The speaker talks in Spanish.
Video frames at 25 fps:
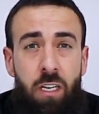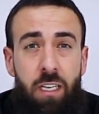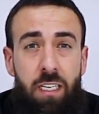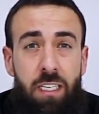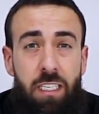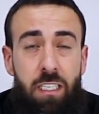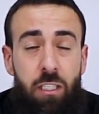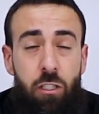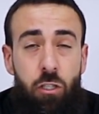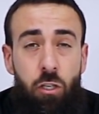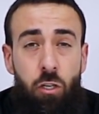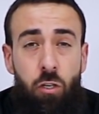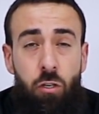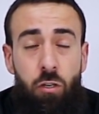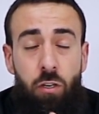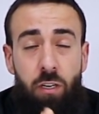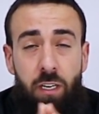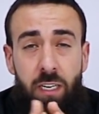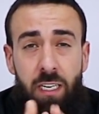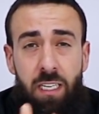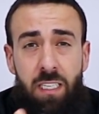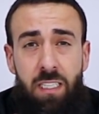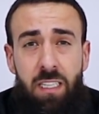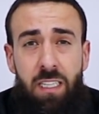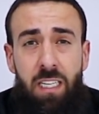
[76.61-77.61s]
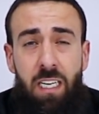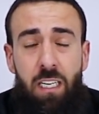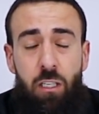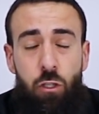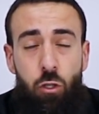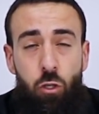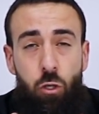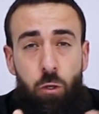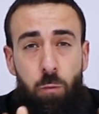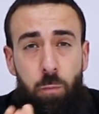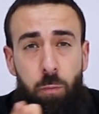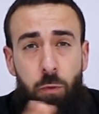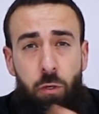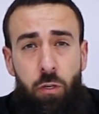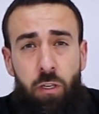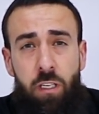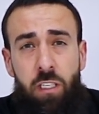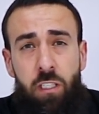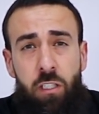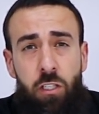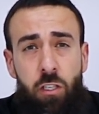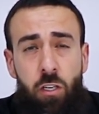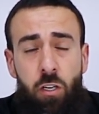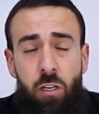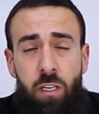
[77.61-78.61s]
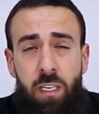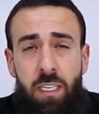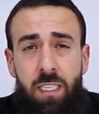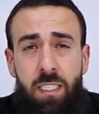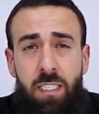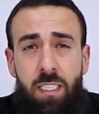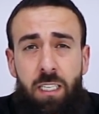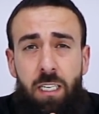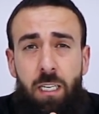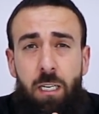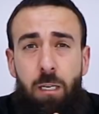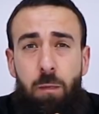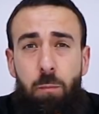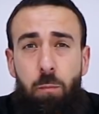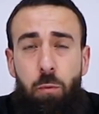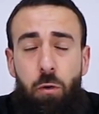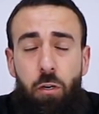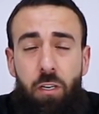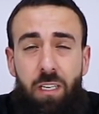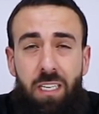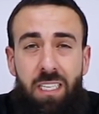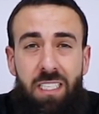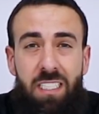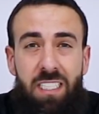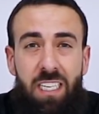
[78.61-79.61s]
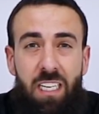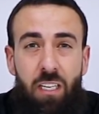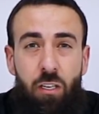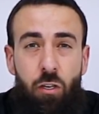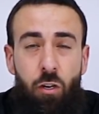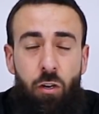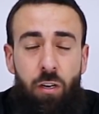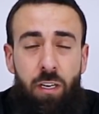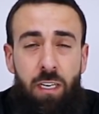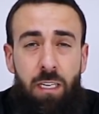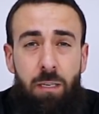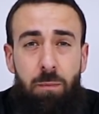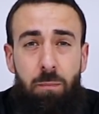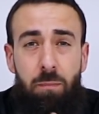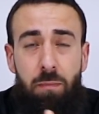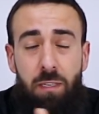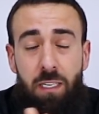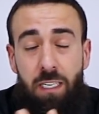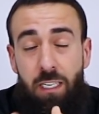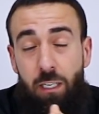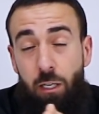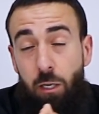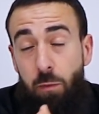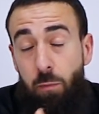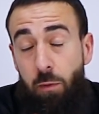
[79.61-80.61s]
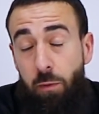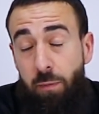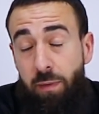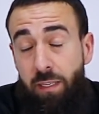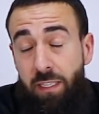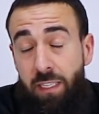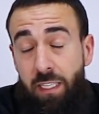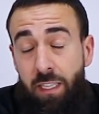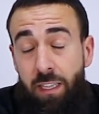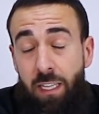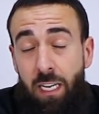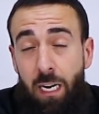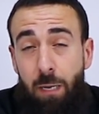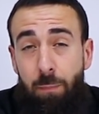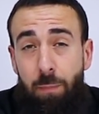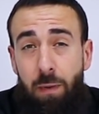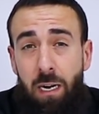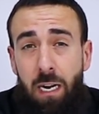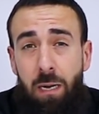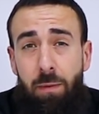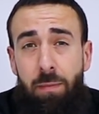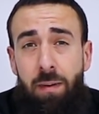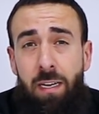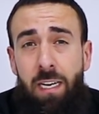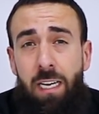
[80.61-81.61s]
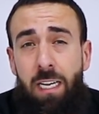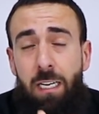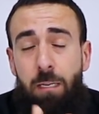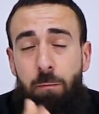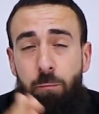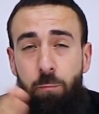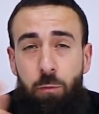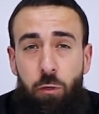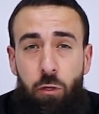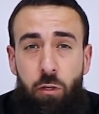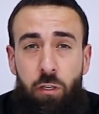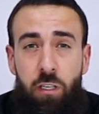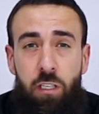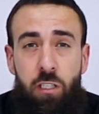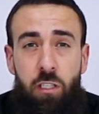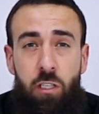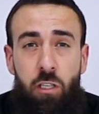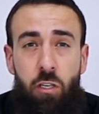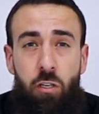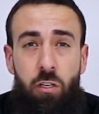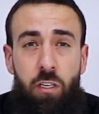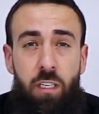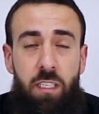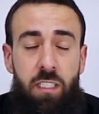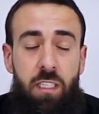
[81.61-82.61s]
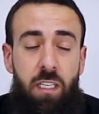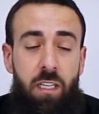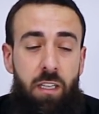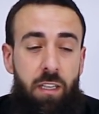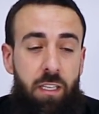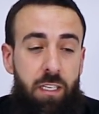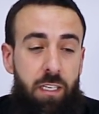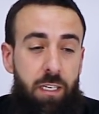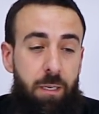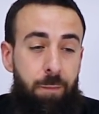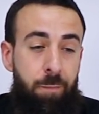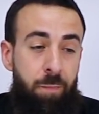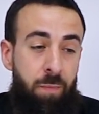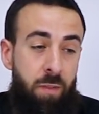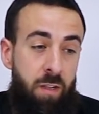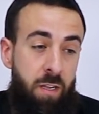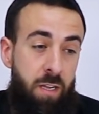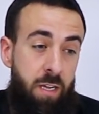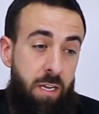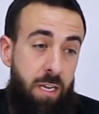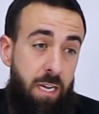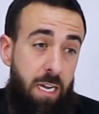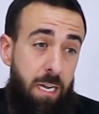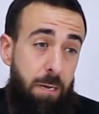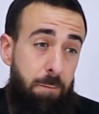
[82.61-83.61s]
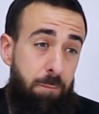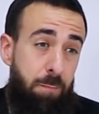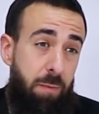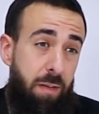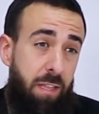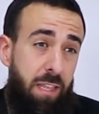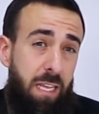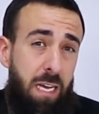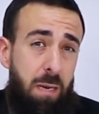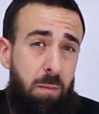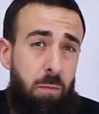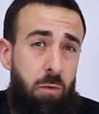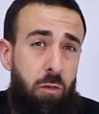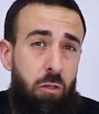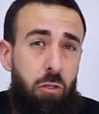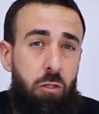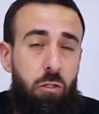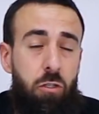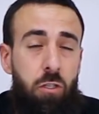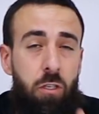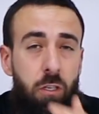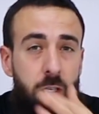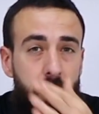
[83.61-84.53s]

y son rectas o progresiones porque se corren, como bien dice la palabra, en progresión, es decir, empezamos